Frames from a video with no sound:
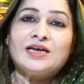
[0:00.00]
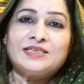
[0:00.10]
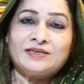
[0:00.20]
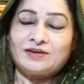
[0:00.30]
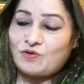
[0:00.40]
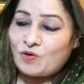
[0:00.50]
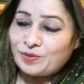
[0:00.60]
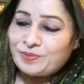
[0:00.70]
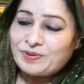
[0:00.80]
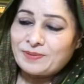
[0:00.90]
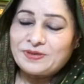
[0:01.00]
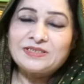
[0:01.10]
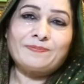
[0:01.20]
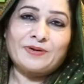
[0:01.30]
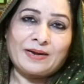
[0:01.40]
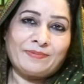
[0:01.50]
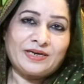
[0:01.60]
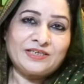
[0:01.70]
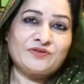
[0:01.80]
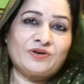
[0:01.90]
और भी मैं अपने सब्सक्राइबर
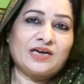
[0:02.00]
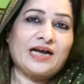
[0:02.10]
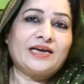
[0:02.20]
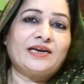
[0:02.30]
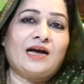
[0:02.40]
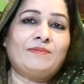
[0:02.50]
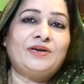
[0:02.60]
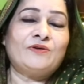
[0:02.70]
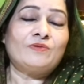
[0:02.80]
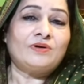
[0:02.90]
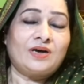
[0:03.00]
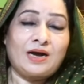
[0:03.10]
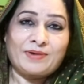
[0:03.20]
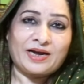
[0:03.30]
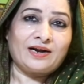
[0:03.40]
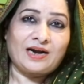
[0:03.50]
हैं जिन्होंने कहा कि नाम लूँ हमारा